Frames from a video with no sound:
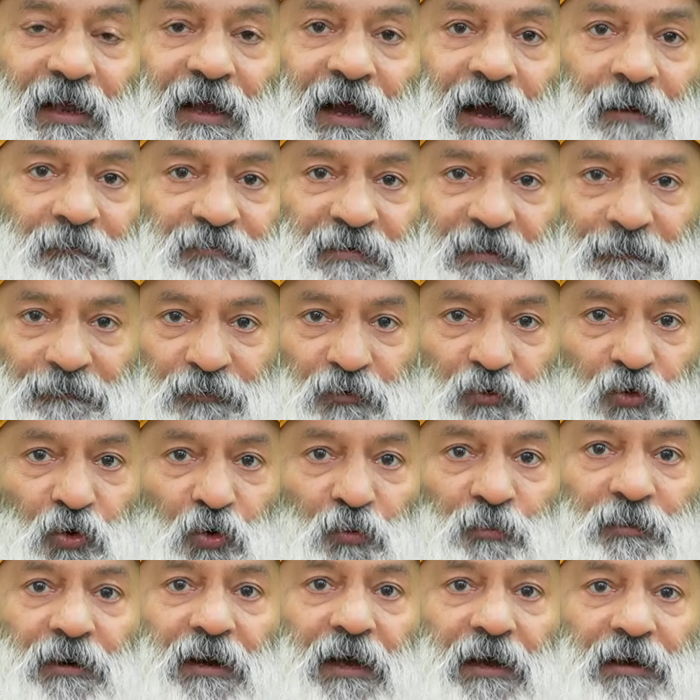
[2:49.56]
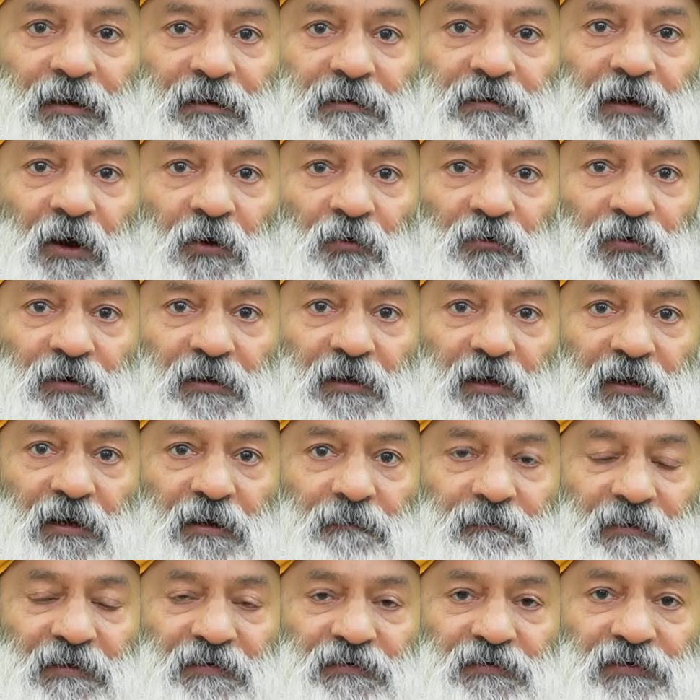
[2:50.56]
हम सबकी उम्र अगर काउंट
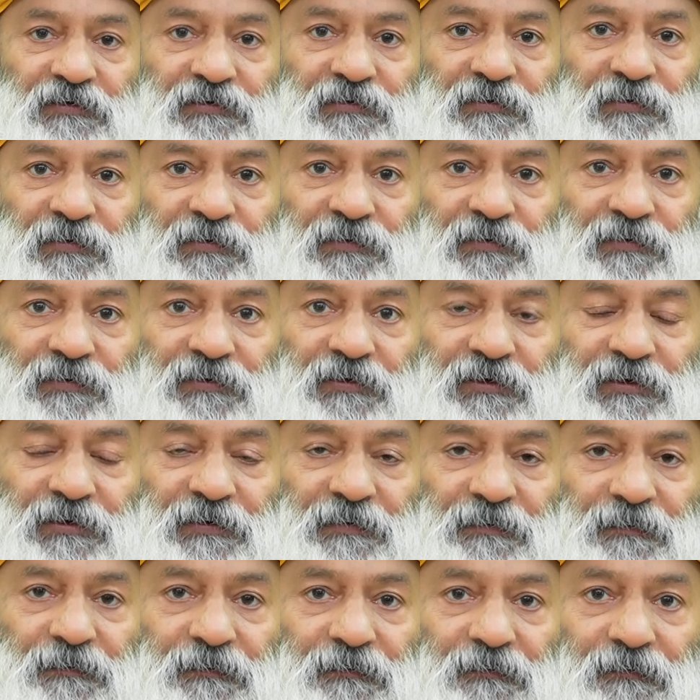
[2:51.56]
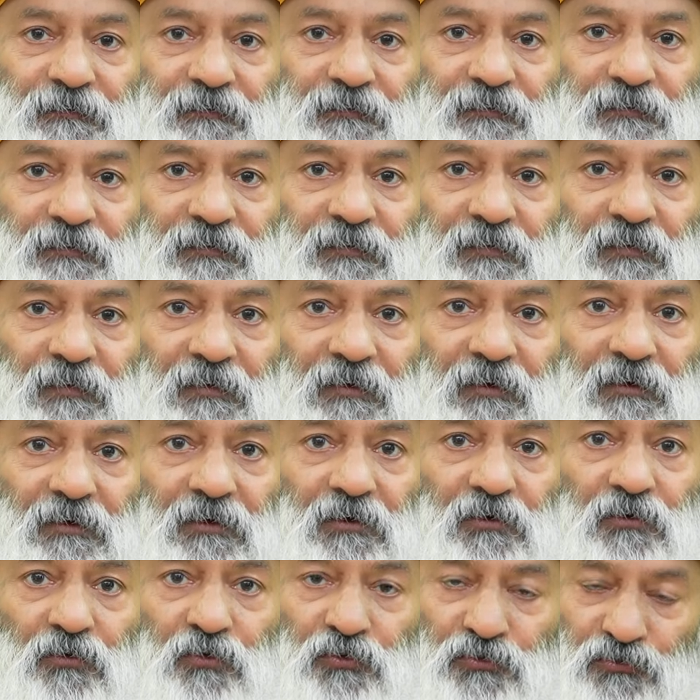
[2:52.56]
करें 25 लोगों की
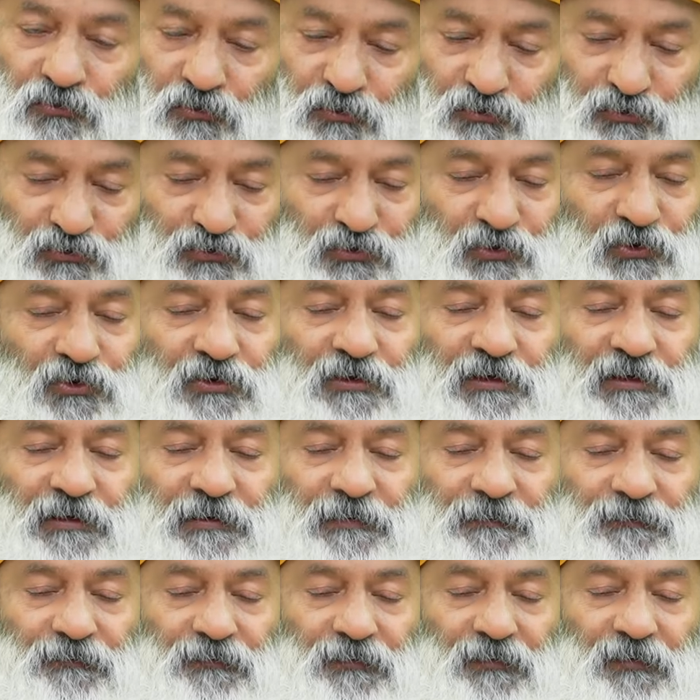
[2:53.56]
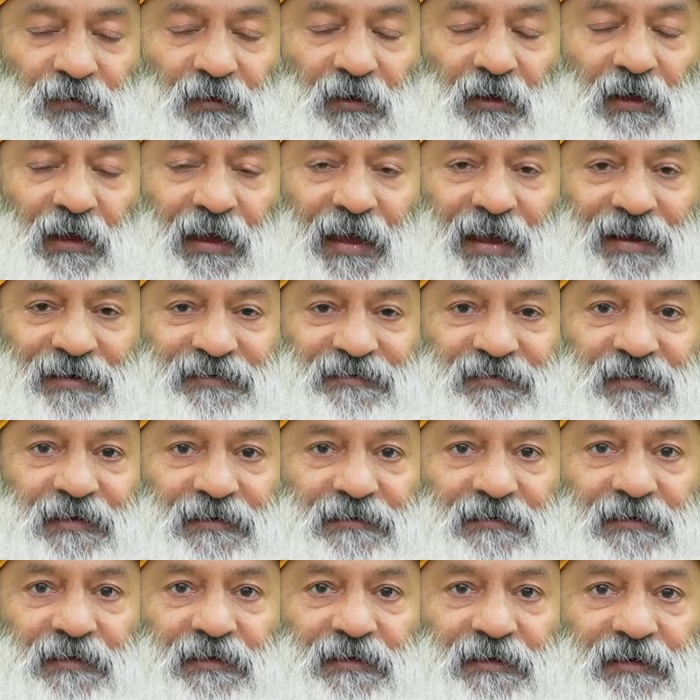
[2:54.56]
उसको जोड़ दें
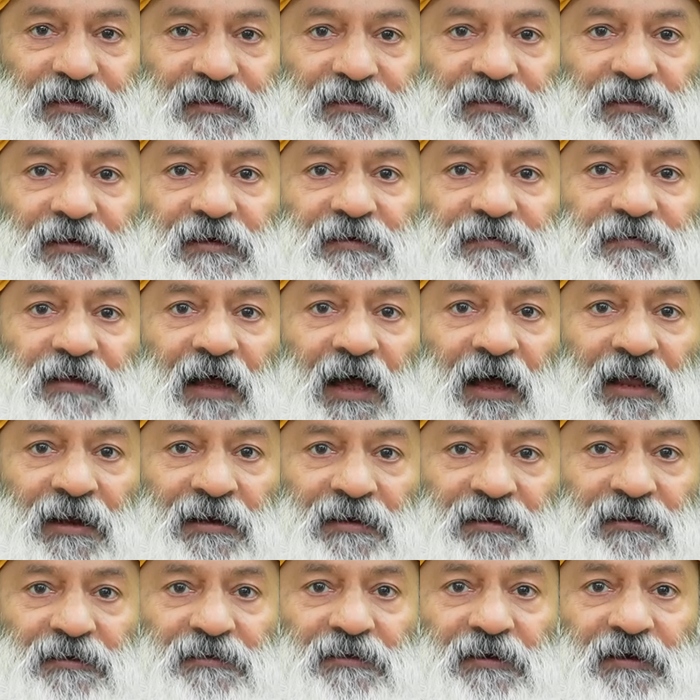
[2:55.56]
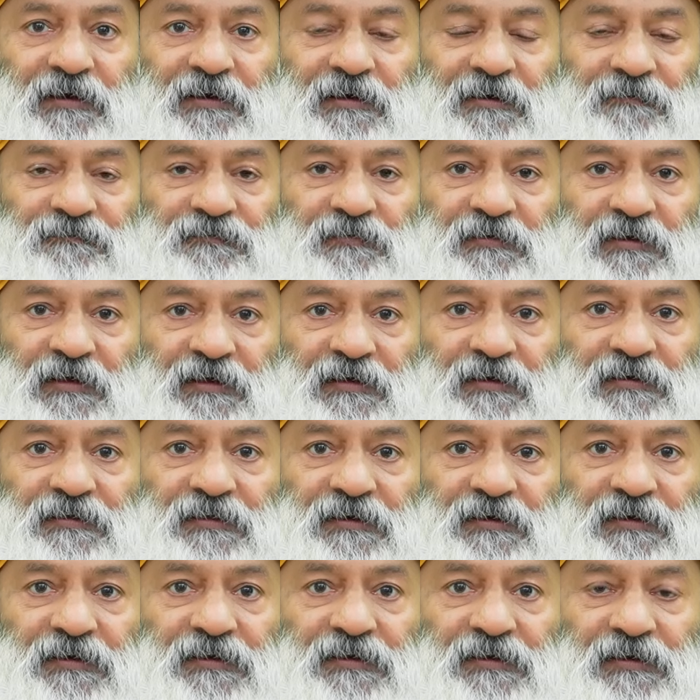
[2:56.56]
एग्जैक्टली exactly कितने साल कितने हफ्ते
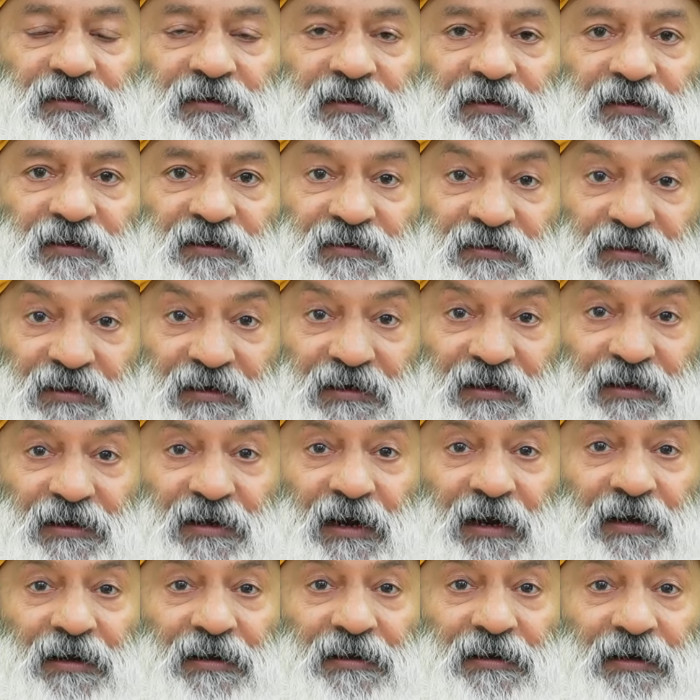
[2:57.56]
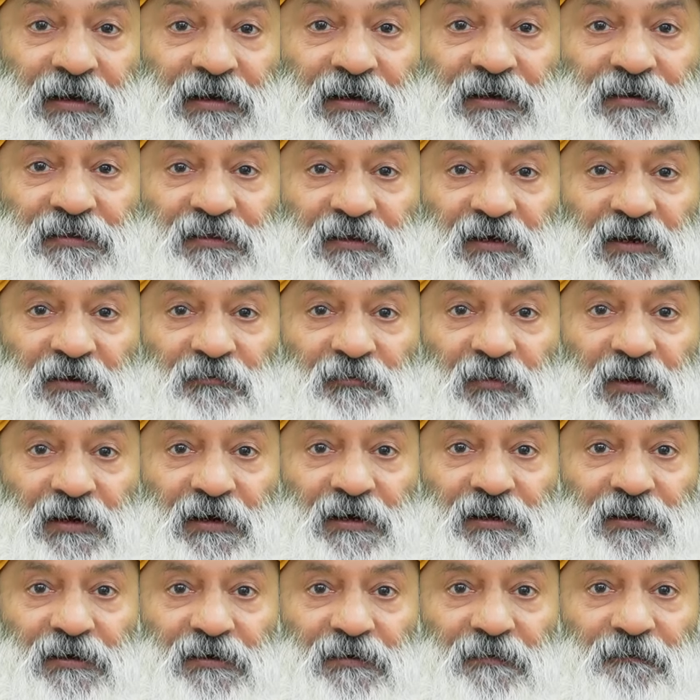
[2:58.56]
कितने दिन कितने घंटे कितने
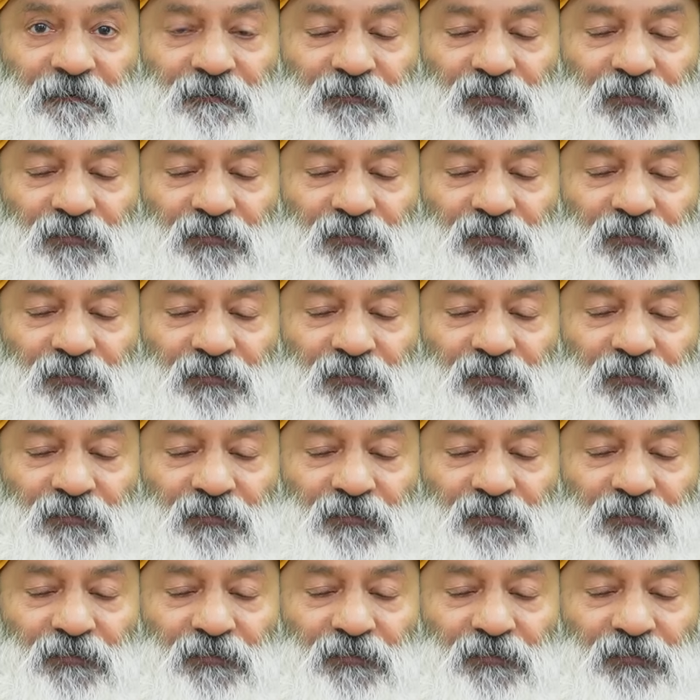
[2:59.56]
मिनट